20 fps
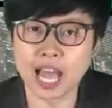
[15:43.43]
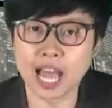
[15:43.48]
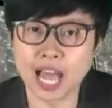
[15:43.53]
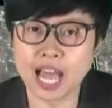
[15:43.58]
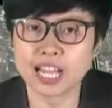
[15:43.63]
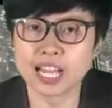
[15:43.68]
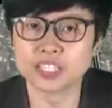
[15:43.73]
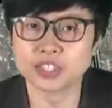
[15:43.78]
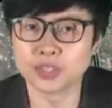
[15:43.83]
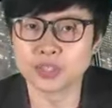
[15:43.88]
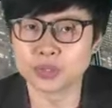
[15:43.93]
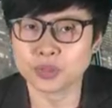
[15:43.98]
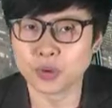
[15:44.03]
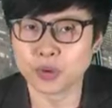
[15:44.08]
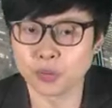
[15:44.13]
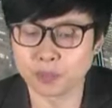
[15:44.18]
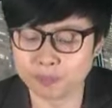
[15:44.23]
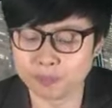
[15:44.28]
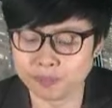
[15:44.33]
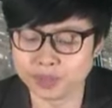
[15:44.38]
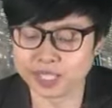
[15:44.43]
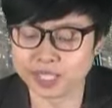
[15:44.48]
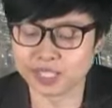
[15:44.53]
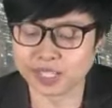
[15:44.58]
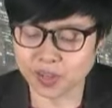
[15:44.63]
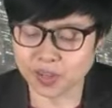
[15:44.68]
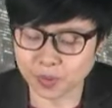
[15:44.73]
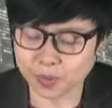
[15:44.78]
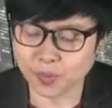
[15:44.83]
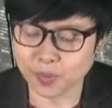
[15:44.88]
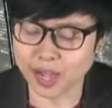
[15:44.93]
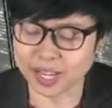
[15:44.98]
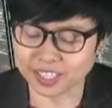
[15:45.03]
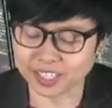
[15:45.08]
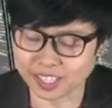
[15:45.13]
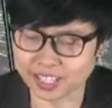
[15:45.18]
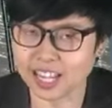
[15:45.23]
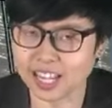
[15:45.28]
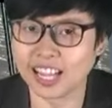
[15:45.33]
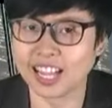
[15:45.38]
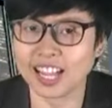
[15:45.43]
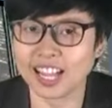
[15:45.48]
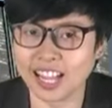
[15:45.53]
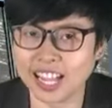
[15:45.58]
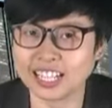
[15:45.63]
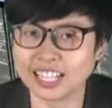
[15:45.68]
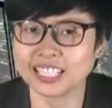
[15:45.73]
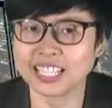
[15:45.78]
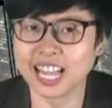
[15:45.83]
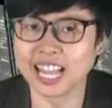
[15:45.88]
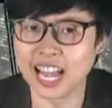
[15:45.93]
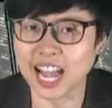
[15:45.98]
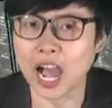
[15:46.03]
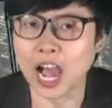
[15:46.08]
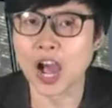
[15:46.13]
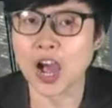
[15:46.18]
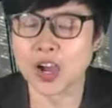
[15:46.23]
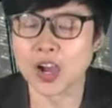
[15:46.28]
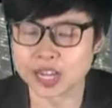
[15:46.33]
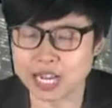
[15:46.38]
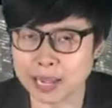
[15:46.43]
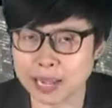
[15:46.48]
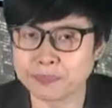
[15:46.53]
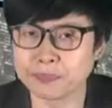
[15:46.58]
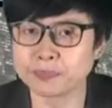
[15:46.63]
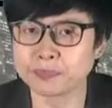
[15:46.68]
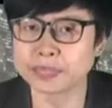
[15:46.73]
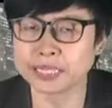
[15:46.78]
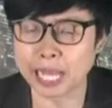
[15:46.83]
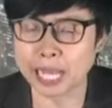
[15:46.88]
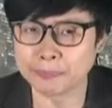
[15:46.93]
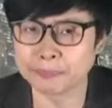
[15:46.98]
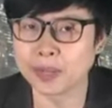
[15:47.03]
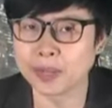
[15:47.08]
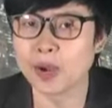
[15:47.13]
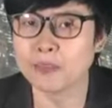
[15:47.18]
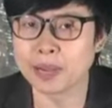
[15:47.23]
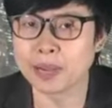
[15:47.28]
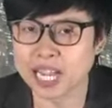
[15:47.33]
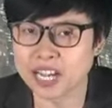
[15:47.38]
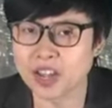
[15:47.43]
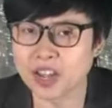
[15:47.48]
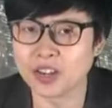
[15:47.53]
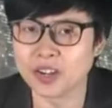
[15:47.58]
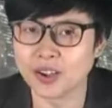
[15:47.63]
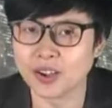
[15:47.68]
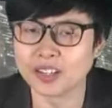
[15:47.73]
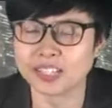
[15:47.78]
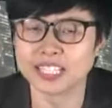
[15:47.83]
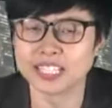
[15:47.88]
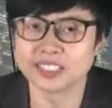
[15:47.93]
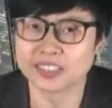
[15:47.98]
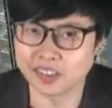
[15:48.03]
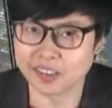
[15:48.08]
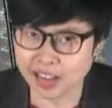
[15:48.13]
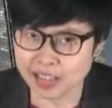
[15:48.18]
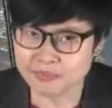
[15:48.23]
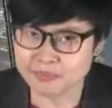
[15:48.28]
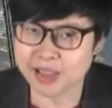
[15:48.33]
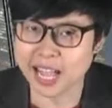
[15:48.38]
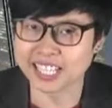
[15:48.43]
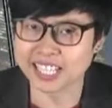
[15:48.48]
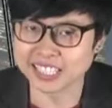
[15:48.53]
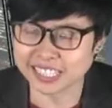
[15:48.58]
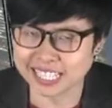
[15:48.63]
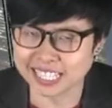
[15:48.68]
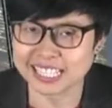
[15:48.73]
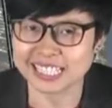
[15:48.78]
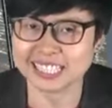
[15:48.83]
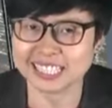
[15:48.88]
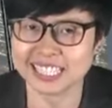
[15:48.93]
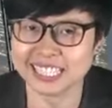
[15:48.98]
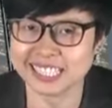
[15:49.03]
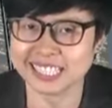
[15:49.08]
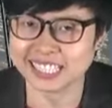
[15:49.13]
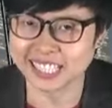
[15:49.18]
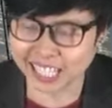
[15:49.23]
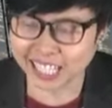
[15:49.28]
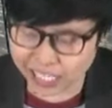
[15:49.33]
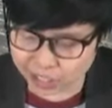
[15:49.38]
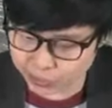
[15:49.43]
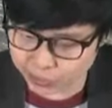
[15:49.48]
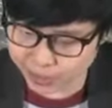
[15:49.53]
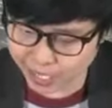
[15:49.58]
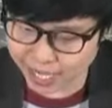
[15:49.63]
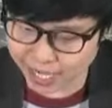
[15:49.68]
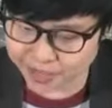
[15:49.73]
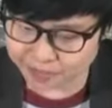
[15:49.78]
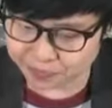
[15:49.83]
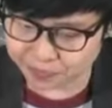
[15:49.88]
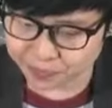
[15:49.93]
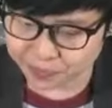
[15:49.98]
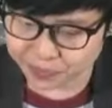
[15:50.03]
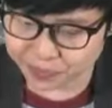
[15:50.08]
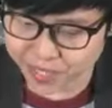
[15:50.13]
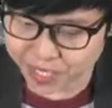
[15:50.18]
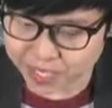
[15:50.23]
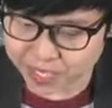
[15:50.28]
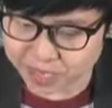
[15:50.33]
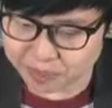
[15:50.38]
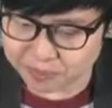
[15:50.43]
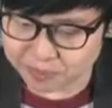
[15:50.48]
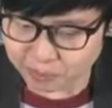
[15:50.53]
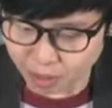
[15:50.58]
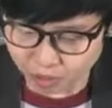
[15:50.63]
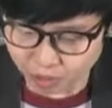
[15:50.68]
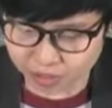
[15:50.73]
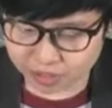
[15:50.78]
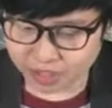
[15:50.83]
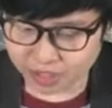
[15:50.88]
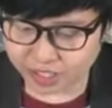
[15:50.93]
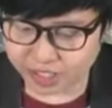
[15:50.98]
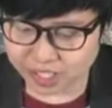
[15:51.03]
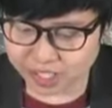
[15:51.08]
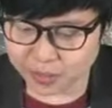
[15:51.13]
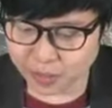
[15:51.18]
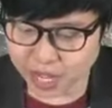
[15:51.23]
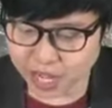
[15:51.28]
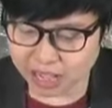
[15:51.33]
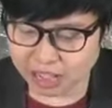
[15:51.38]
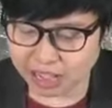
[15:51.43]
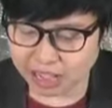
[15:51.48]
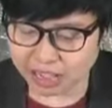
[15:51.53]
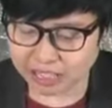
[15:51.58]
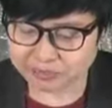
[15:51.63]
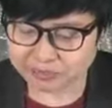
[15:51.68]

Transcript: 5.6 เมกะวัตต์นะอันเนี้ยรับทรัพย์เข้ามาเนาะในไตรมาส4นี้นะคะทุกท่าน บอกเลยว่า